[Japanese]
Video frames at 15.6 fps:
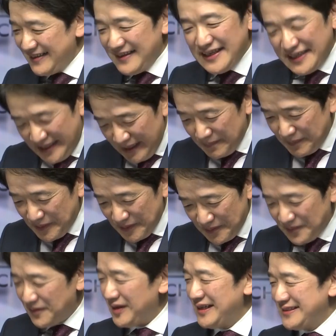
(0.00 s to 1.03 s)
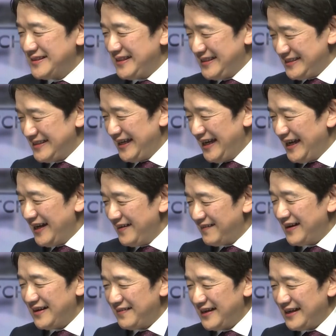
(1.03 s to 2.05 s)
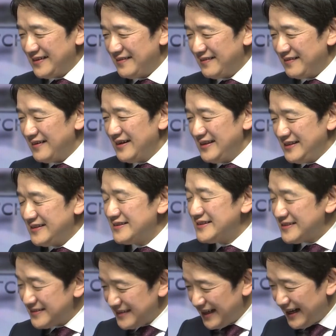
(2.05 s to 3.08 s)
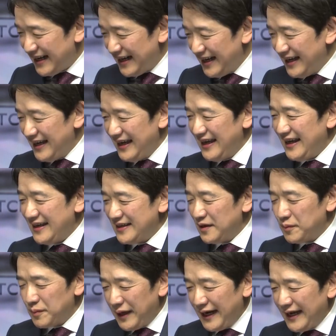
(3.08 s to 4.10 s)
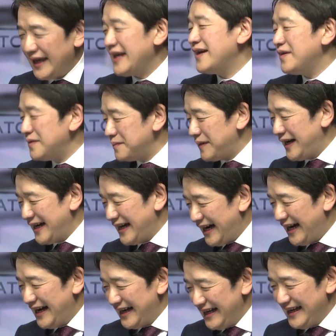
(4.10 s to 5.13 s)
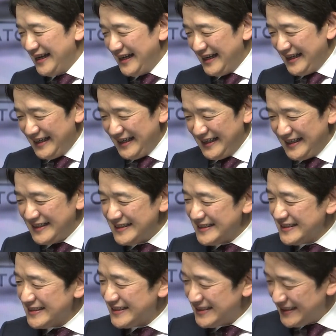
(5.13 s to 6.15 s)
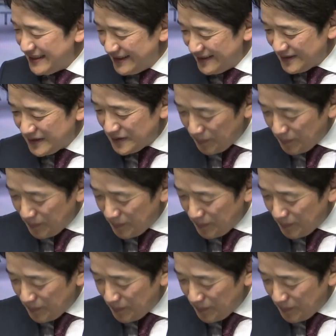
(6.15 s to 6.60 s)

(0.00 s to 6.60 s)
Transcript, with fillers: 一件も残らずですね、我々の優秀な営業マン、営業ウーマンが、えく